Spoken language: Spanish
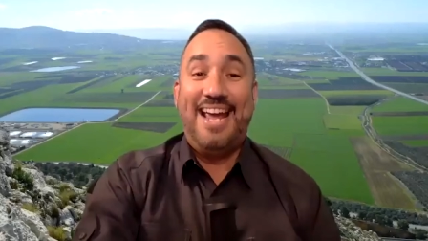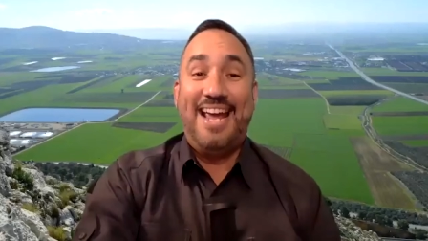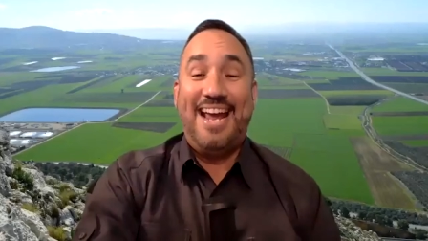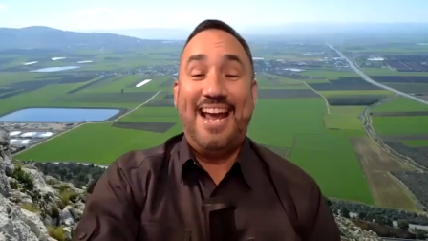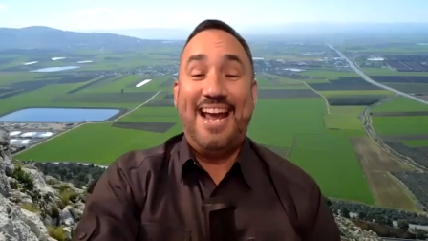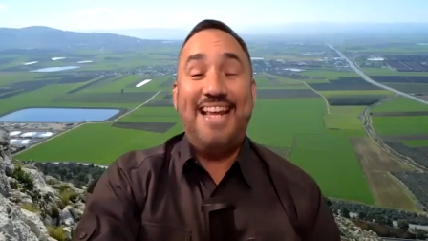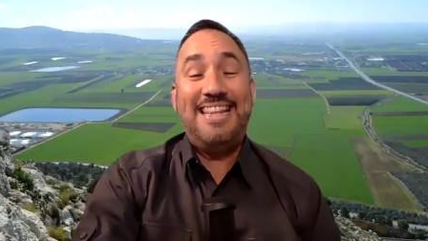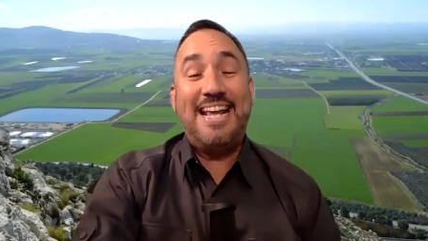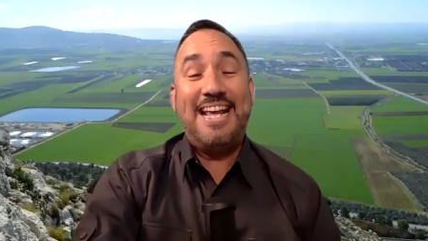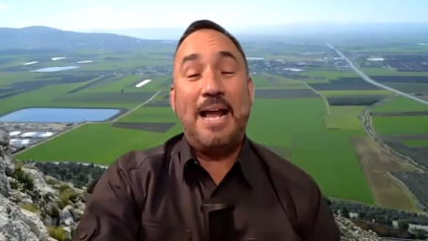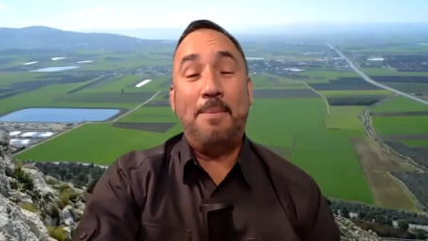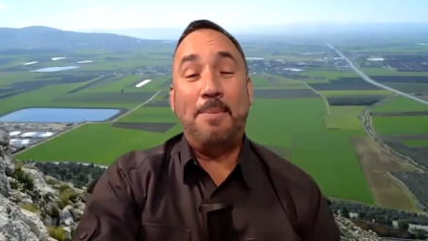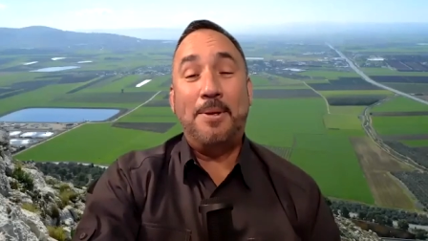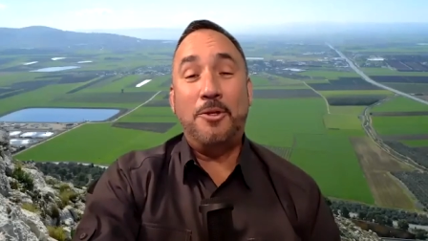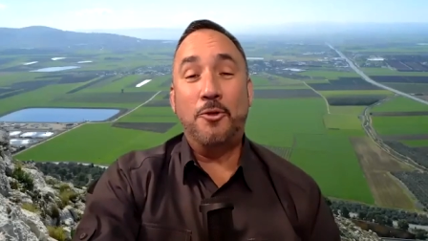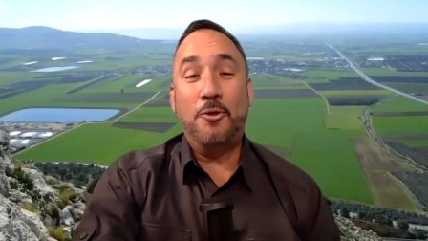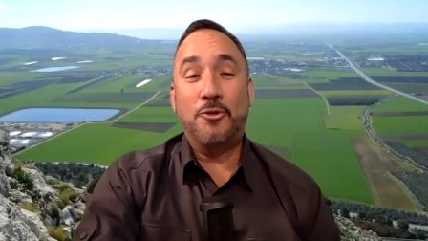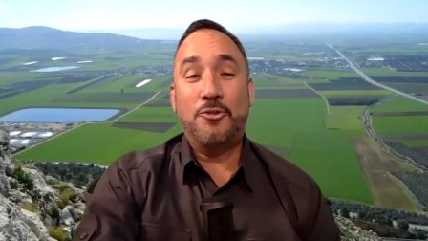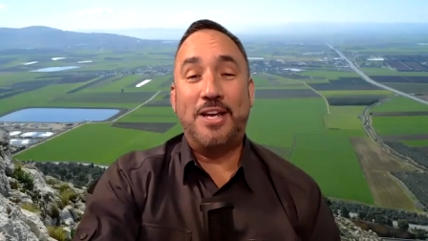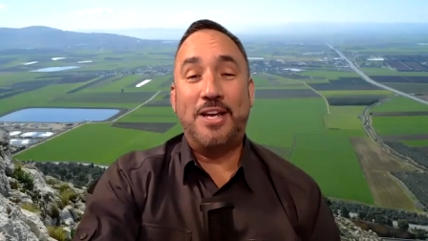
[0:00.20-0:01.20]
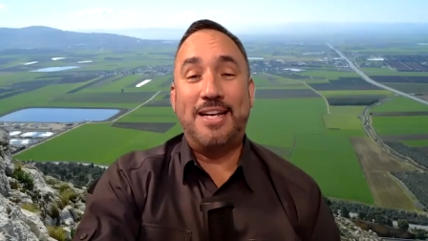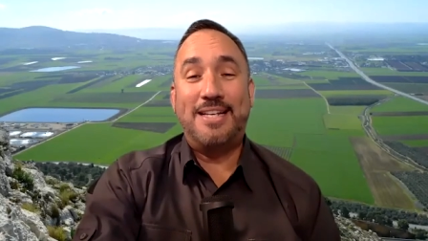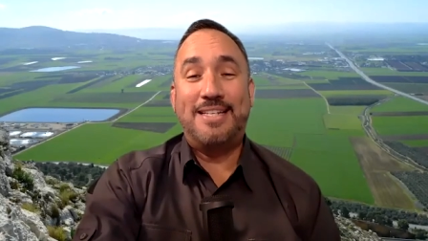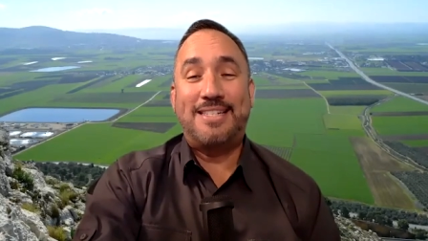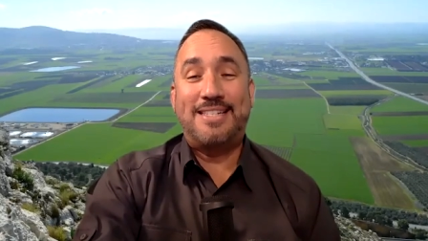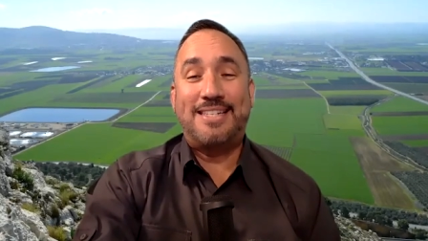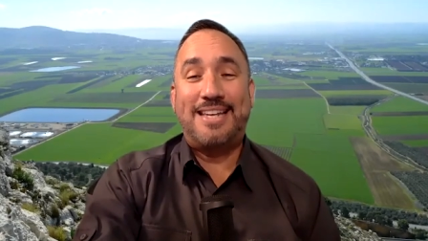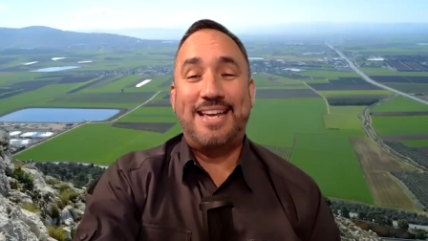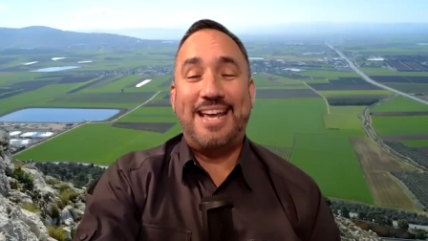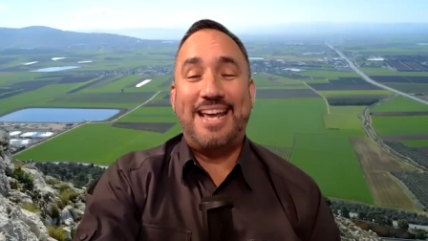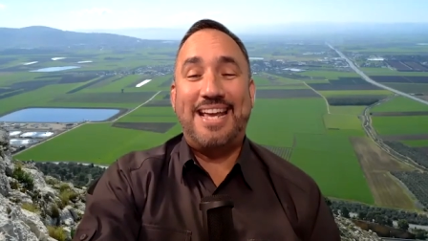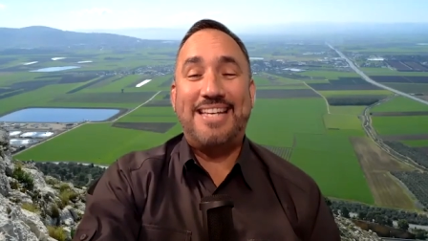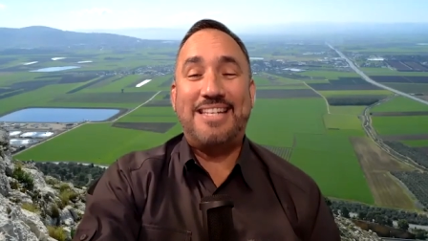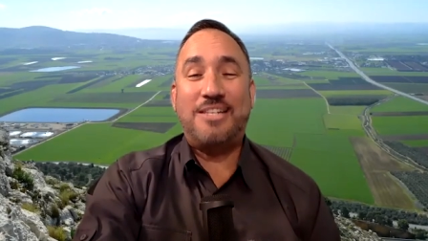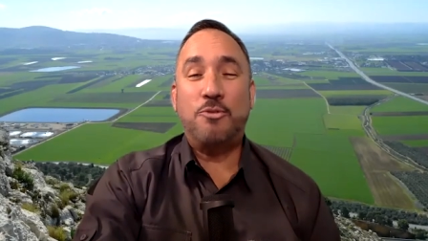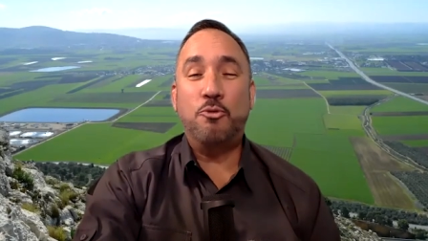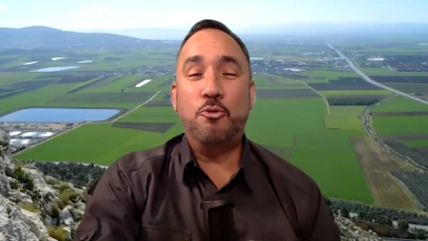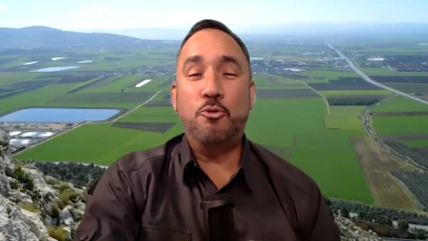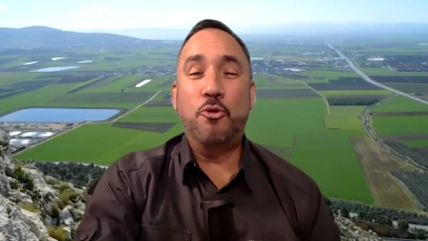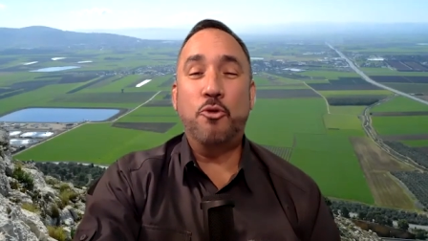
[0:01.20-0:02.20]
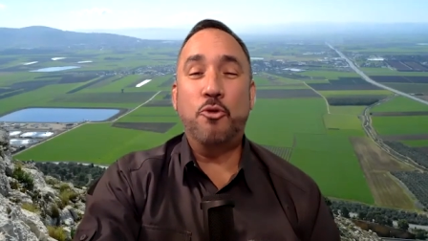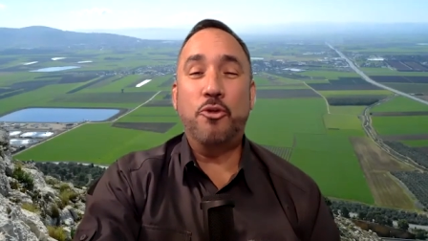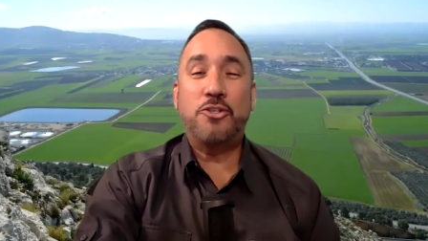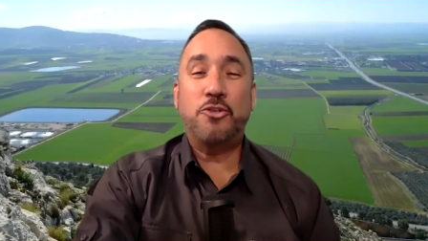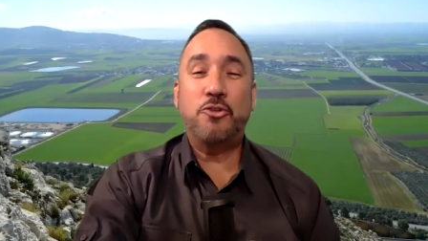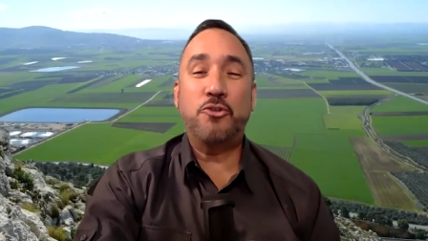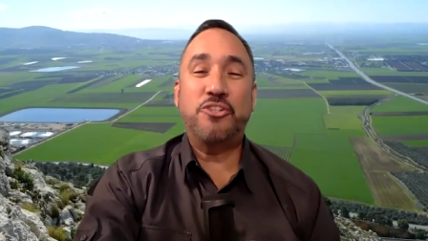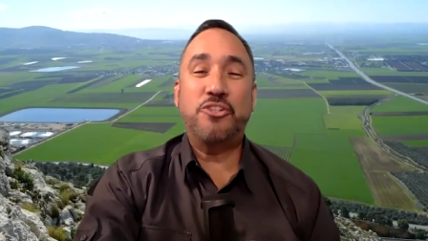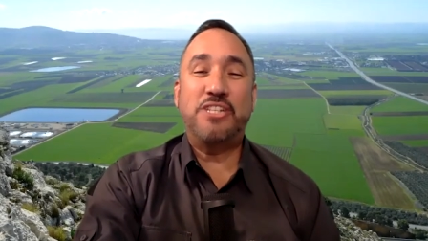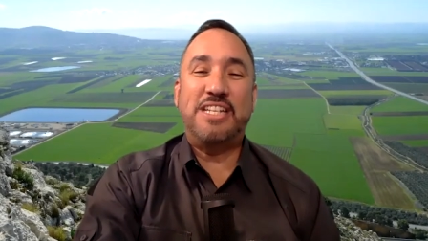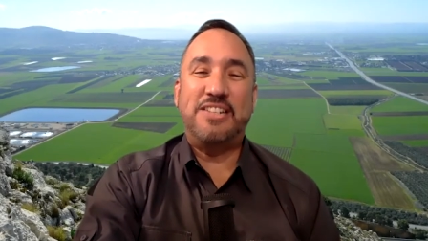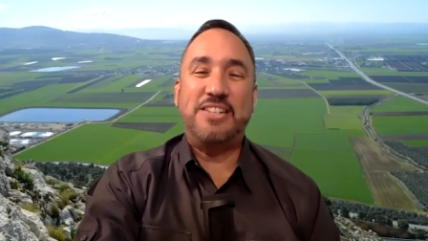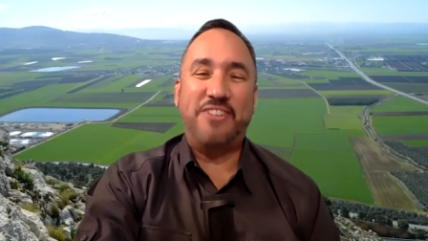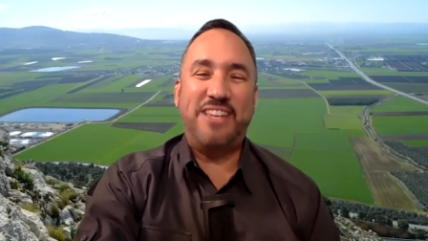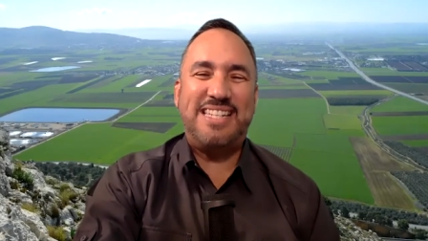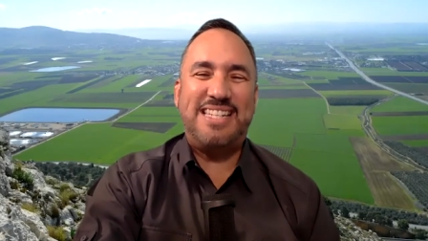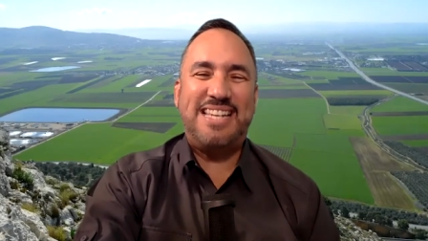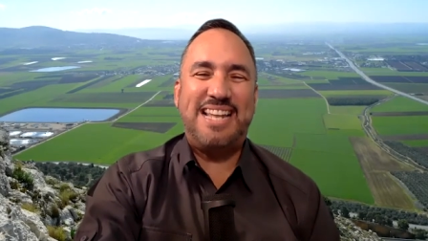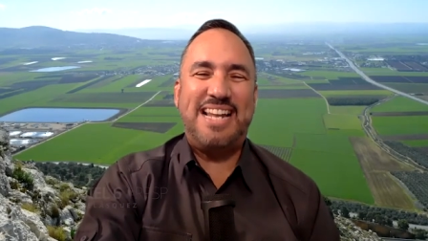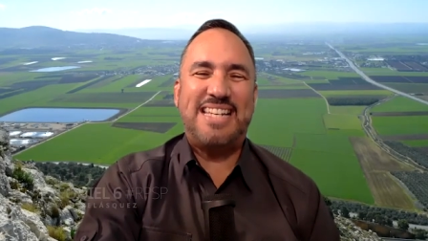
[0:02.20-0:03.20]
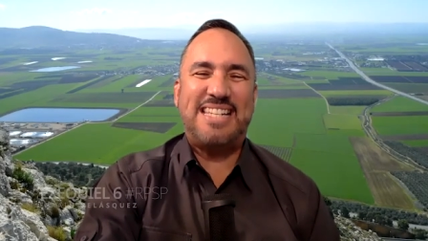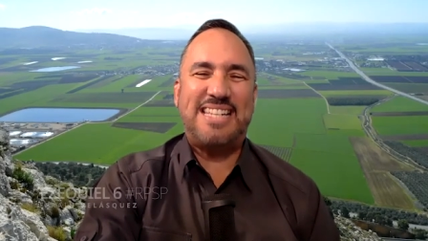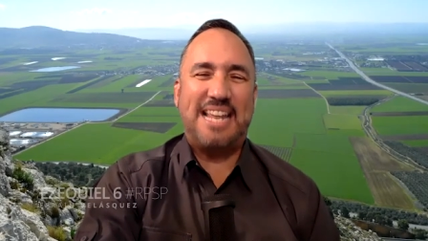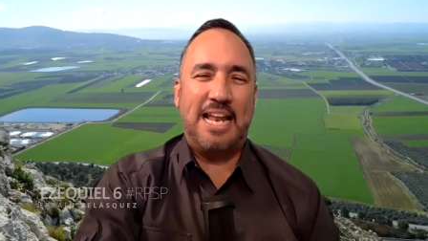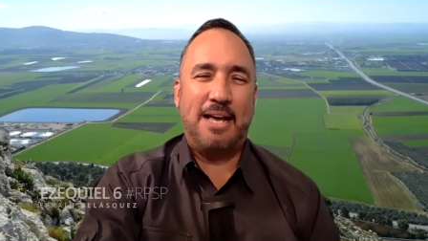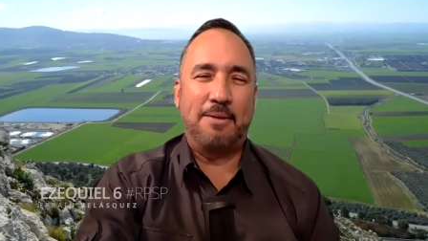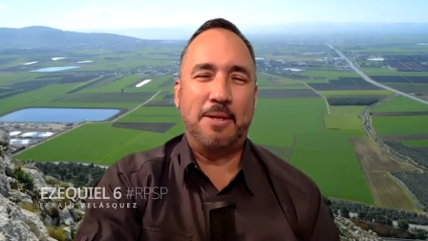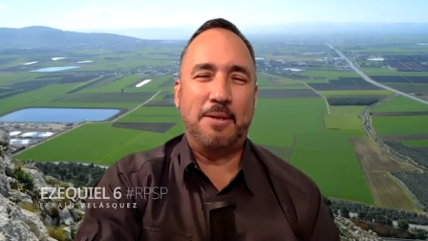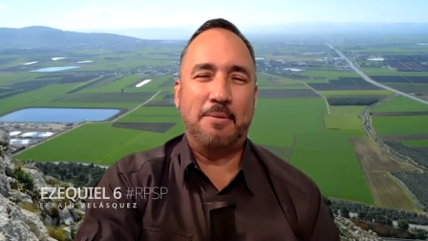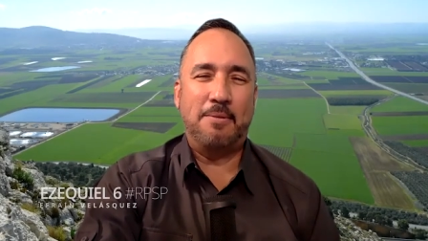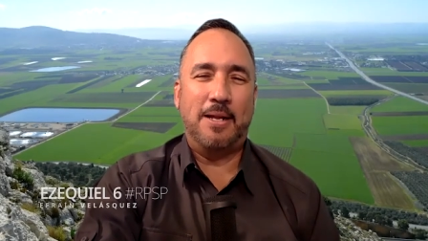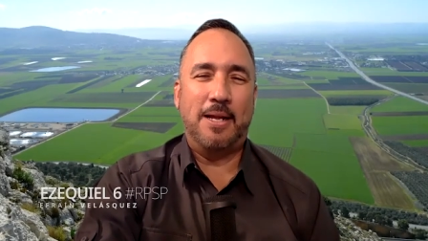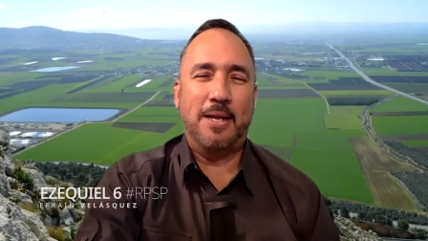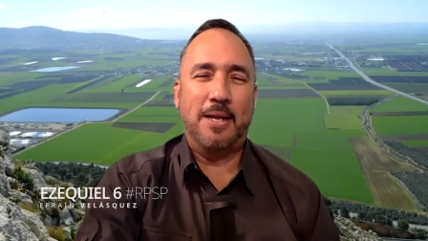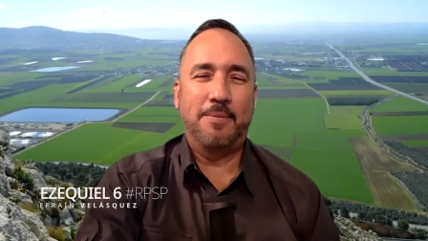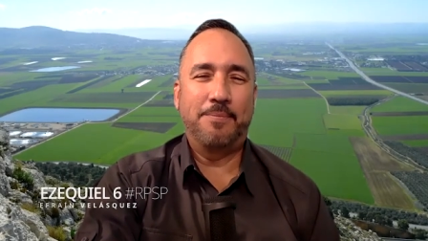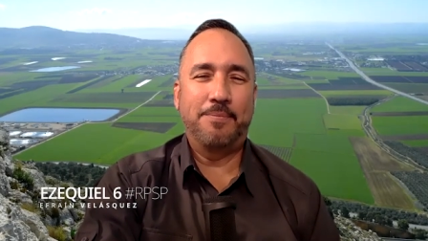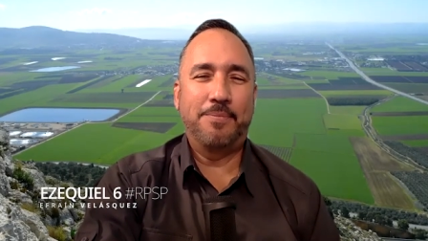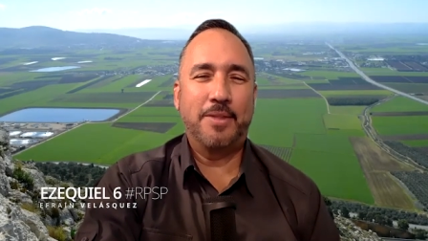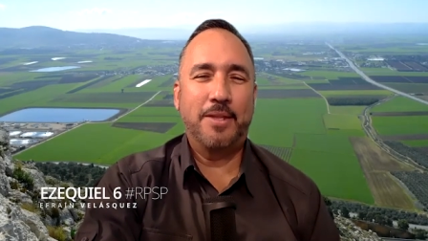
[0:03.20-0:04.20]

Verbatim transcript: Este capítulo 6 es uno de esos difíciles en la Biblia.